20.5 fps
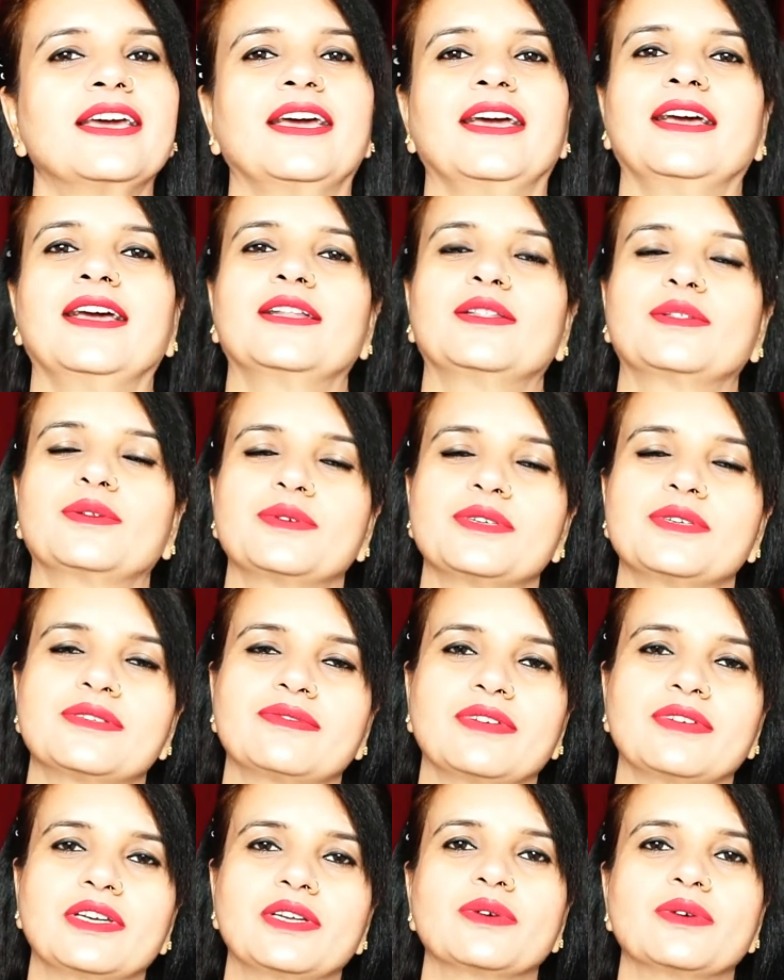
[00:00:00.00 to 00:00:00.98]
है तो
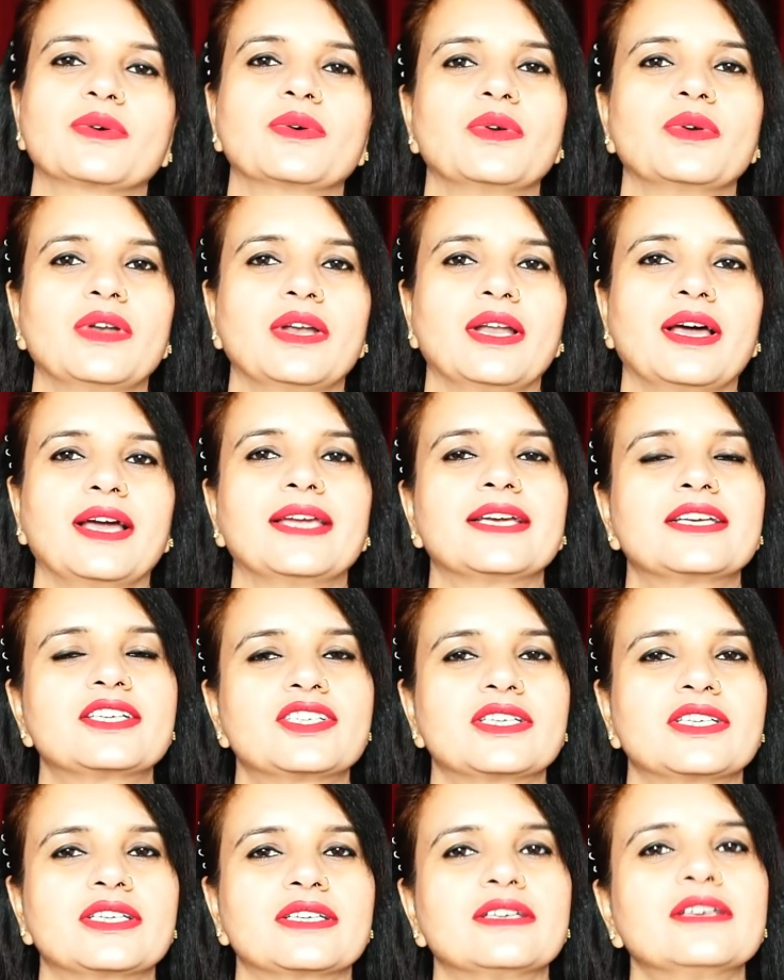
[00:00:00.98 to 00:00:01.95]
इस वीडियो को लाइक
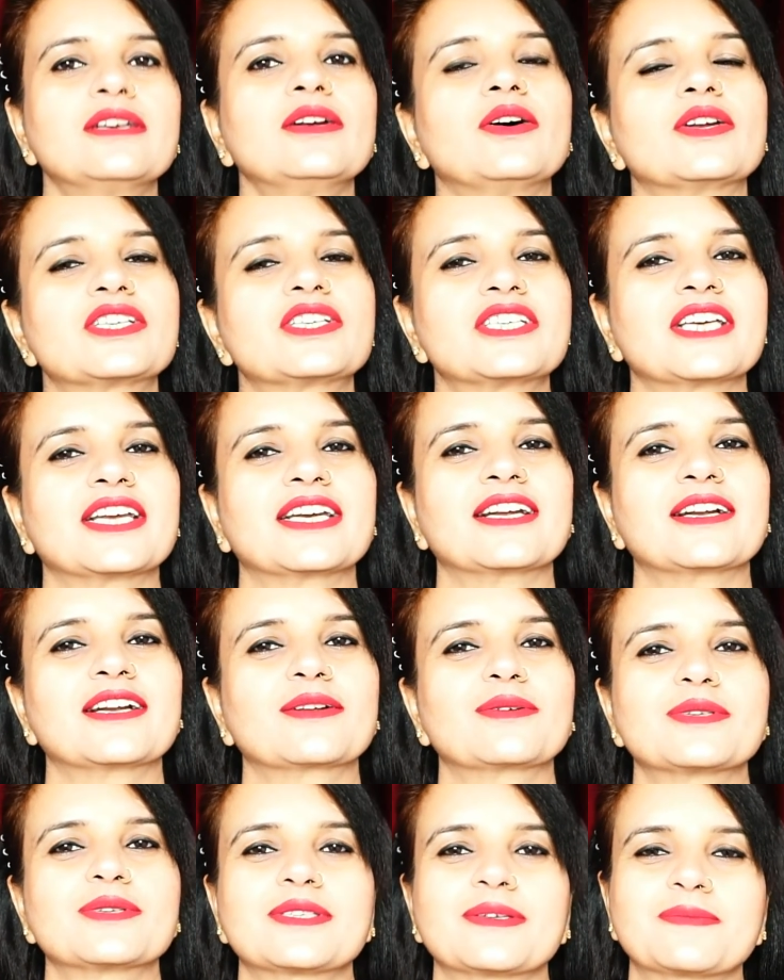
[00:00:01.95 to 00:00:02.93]
शेयर और चैनल
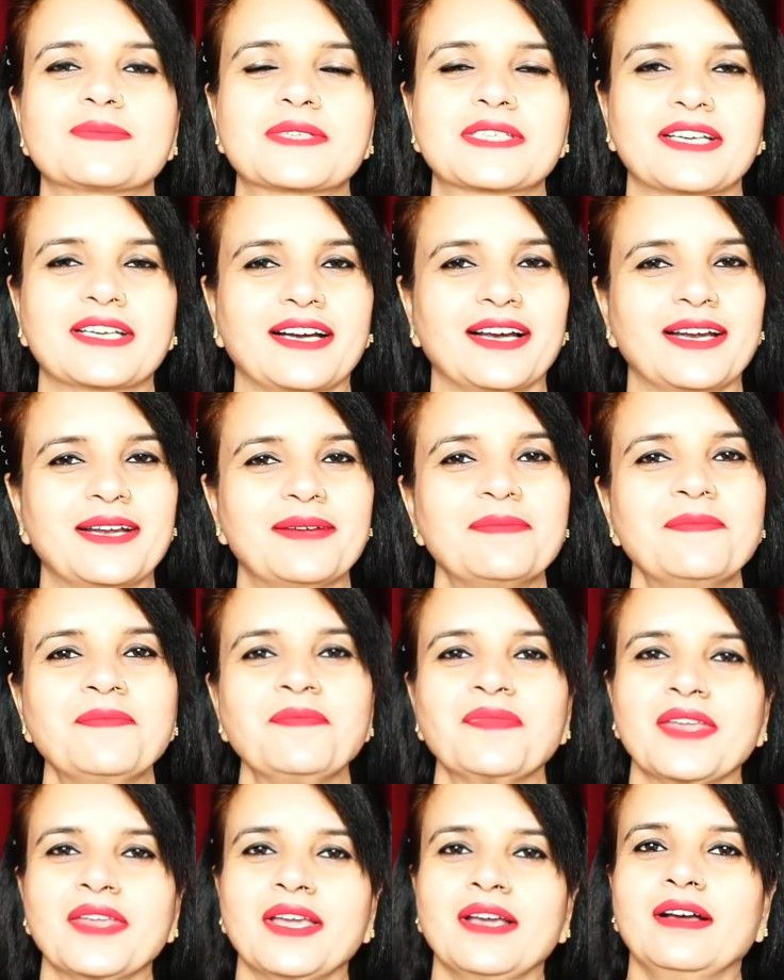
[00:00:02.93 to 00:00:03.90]
को
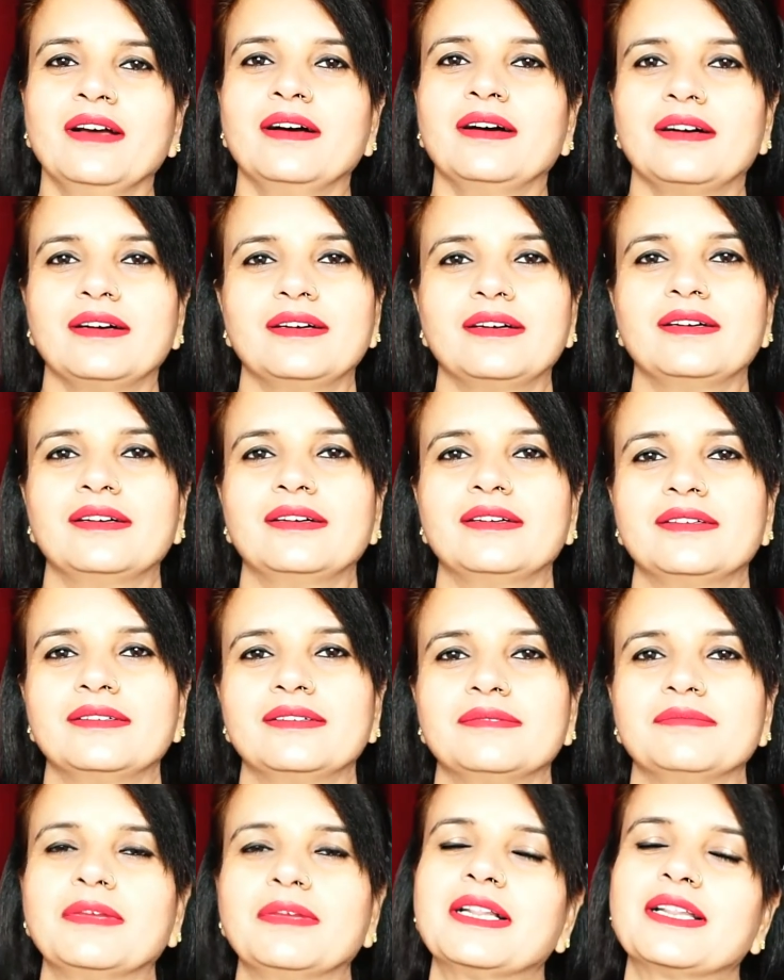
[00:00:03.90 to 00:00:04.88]

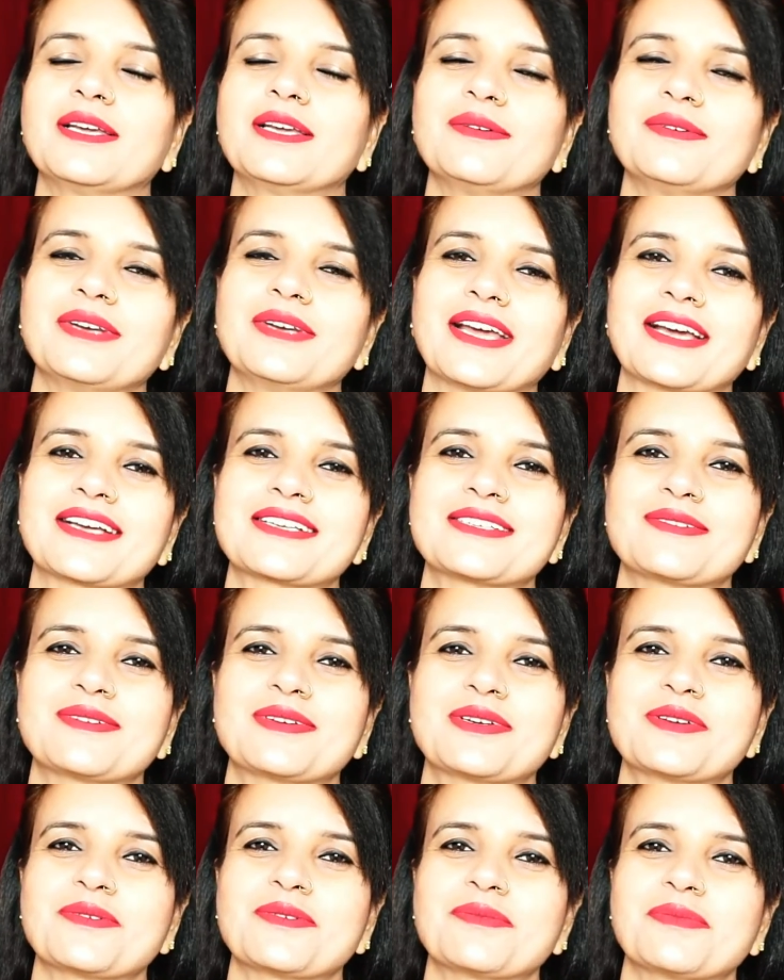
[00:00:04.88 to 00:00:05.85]
सब्सक्राइब मिलती हूँ नेक्स्ट
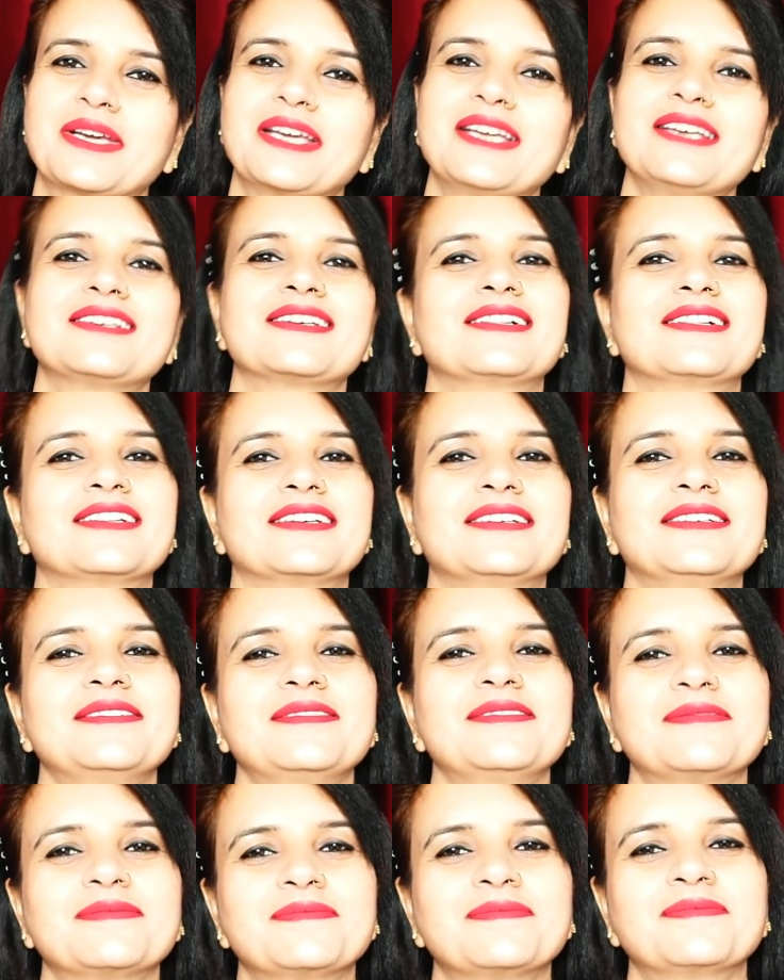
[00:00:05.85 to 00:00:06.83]
वीडियो में टिल
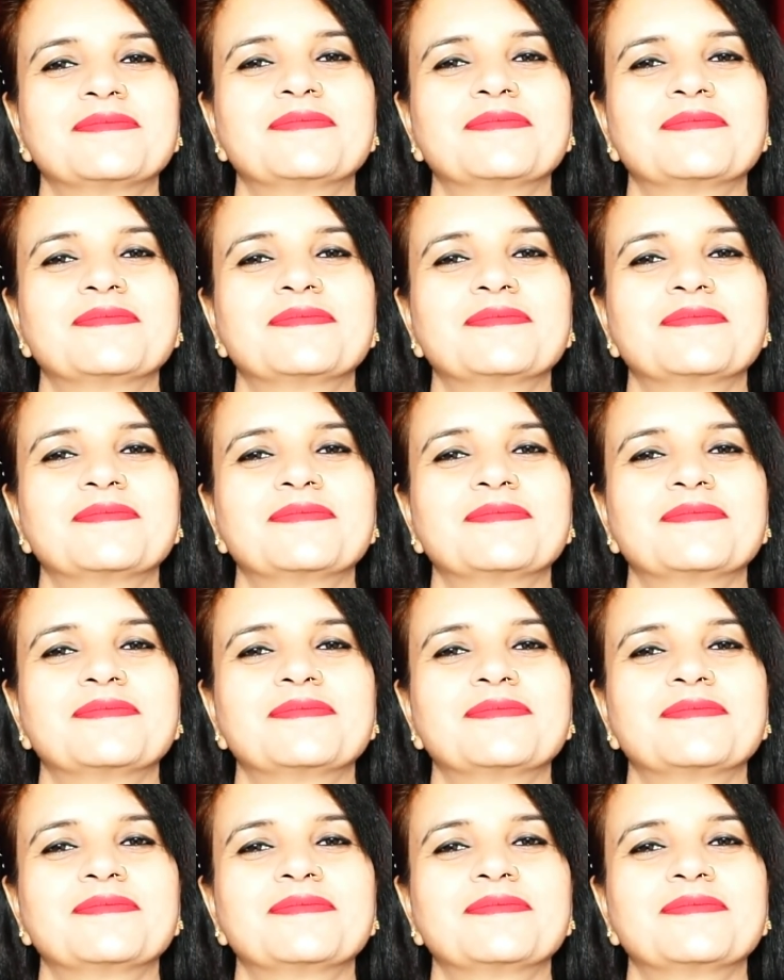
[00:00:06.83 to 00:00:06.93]
देन